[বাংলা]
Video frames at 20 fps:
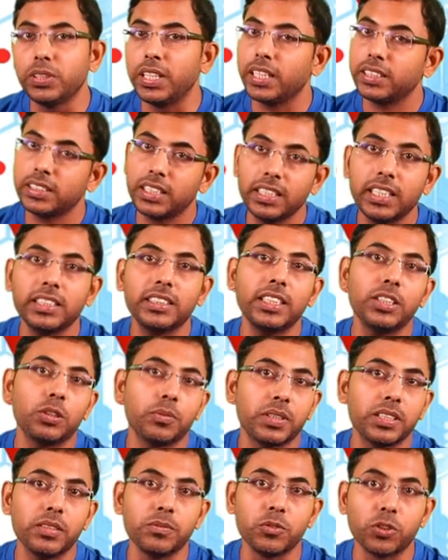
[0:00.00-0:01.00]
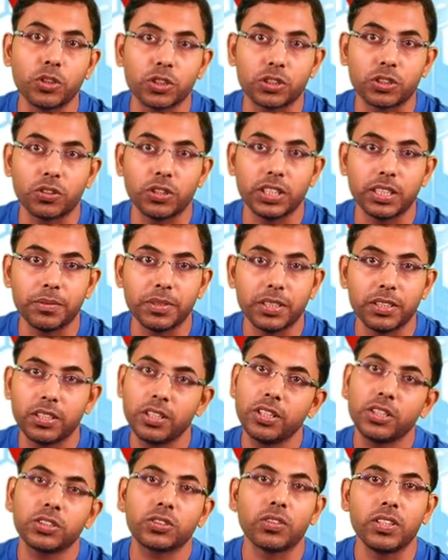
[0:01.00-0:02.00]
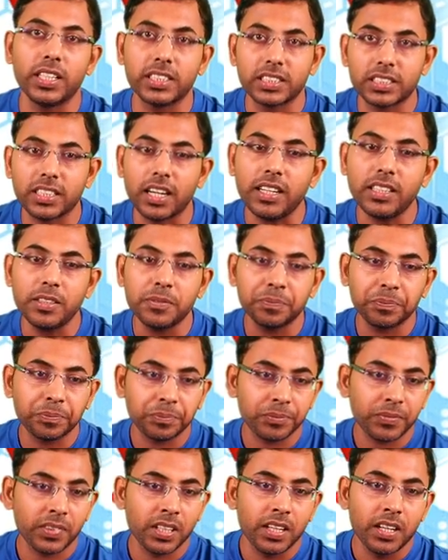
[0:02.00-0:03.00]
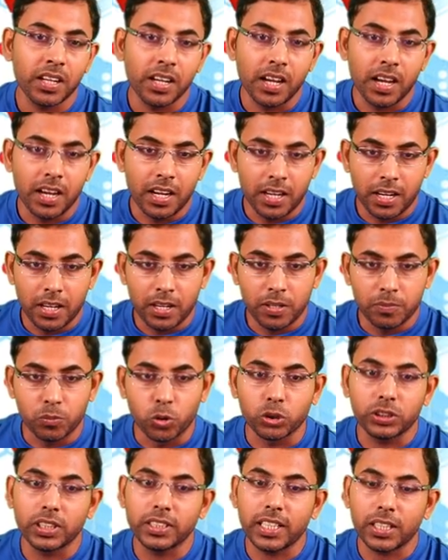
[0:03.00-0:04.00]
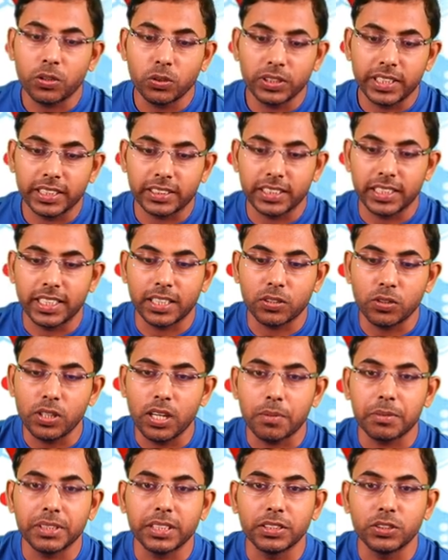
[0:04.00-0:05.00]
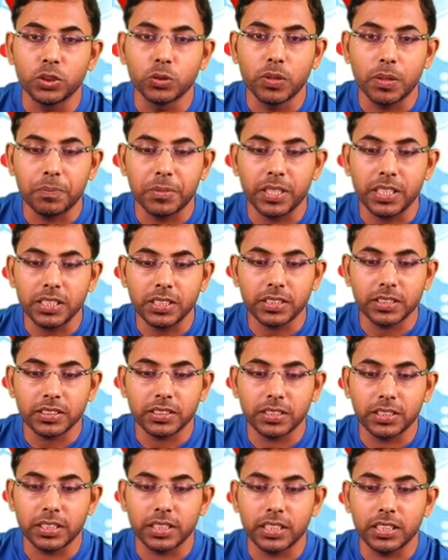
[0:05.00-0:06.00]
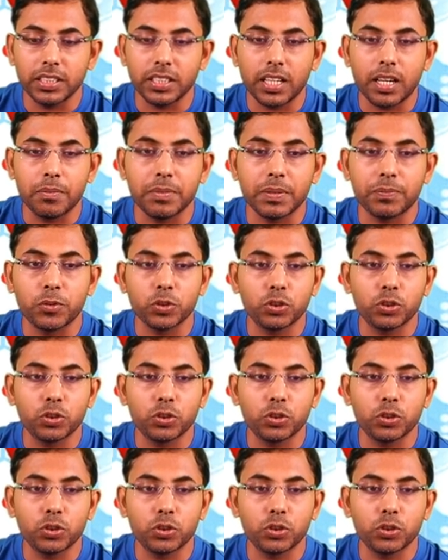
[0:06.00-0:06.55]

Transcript: দেখতে দেখতেই তোমাদের মুখস্থ হয়ে যাবে সো লেট স্টার্ট পড়তে থাকো দেখতে থাকো আমাদের যুবা প্লাস আমরা